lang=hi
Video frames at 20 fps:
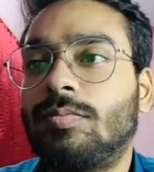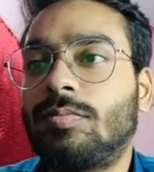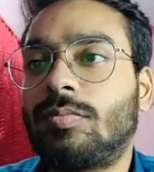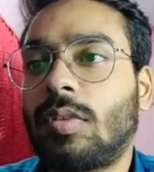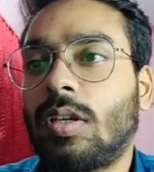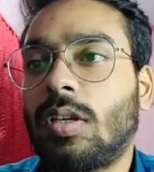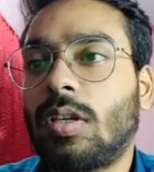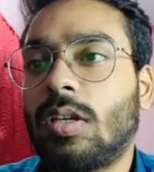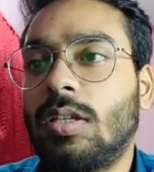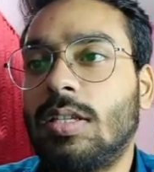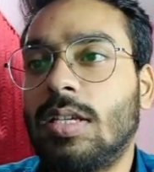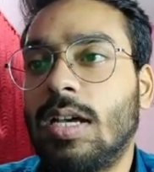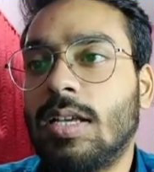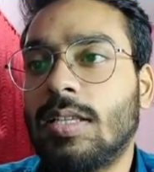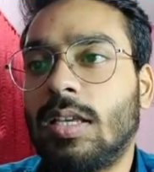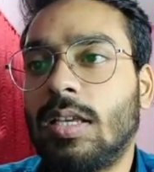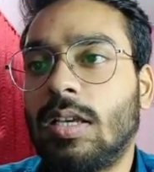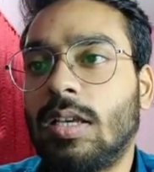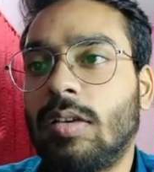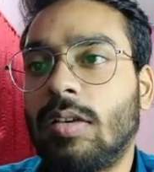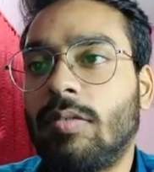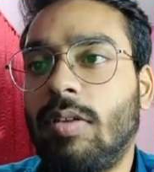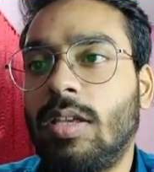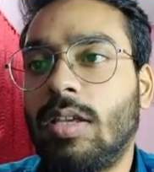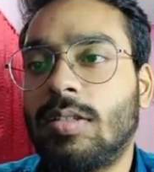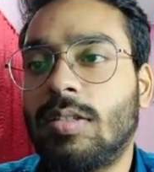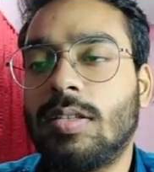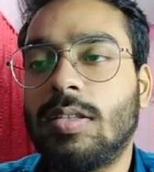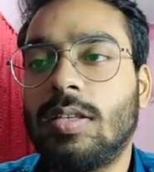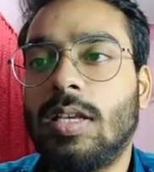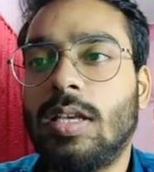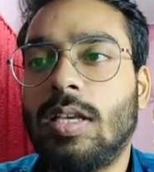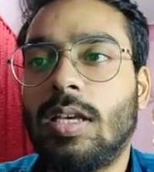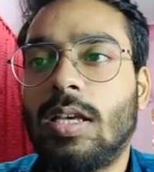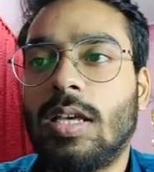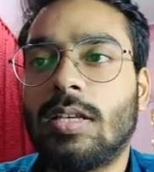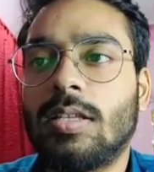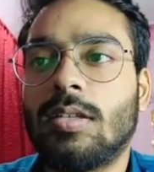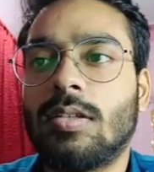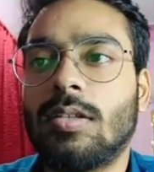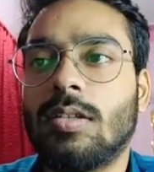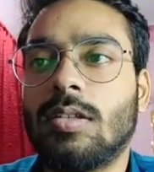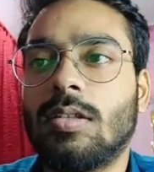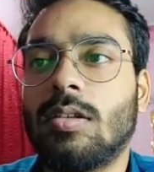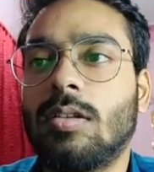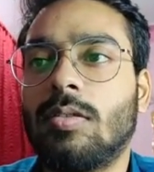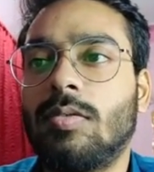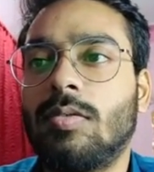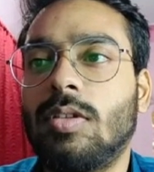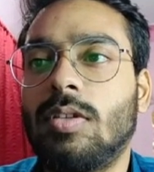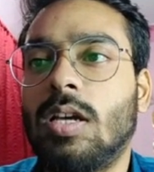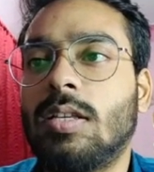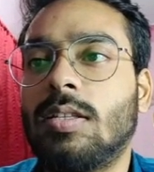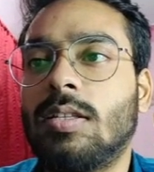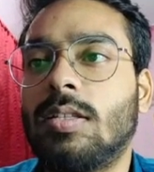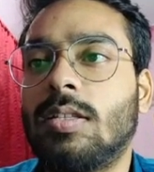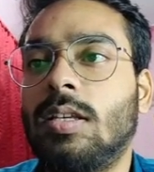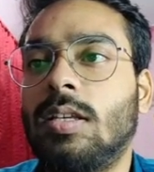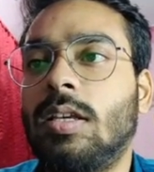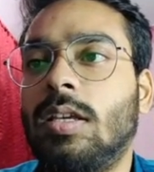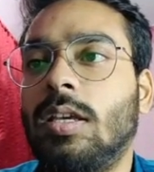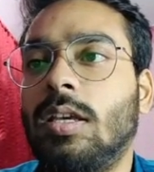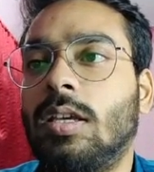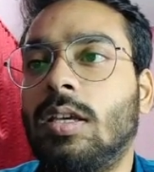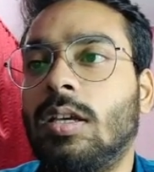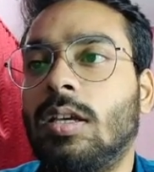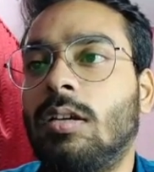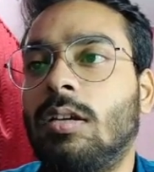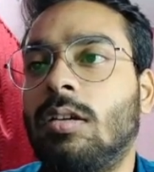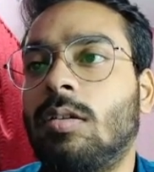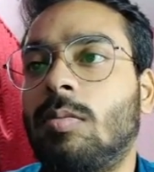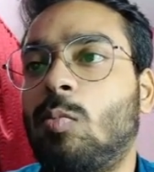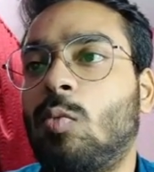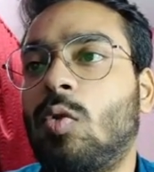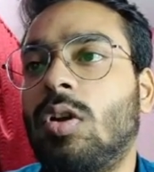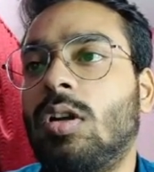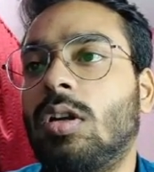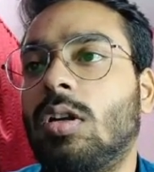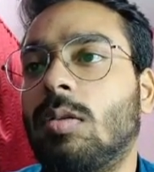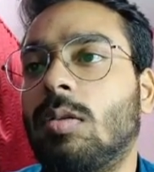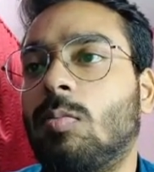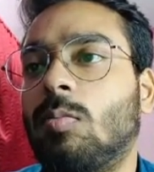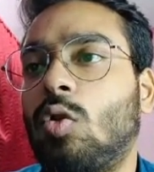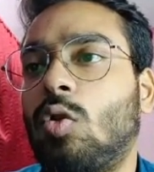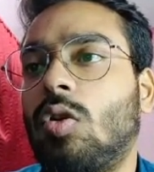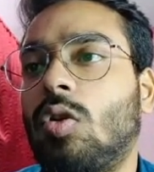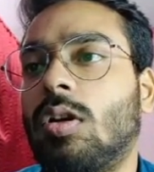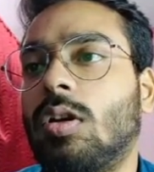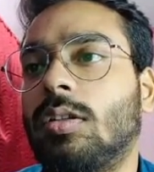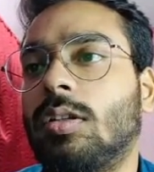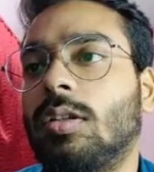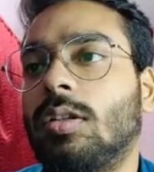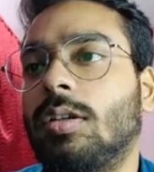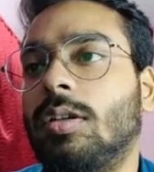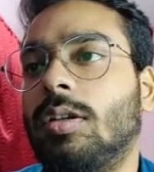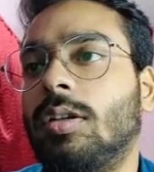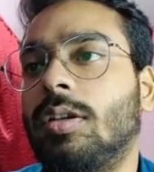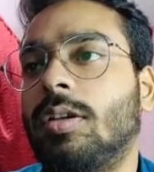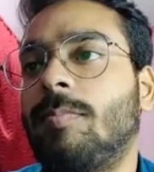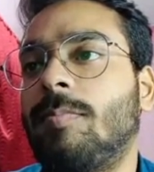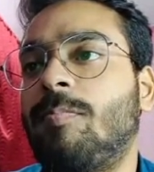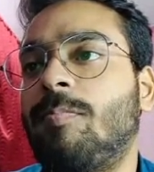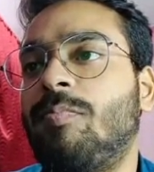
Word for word: यहाँ से एक वाई एक्सिस है एक एक्स एक्सिस है यहाँ से एक एक पॉइंट हम ड्रॉ करते हैं ठीक है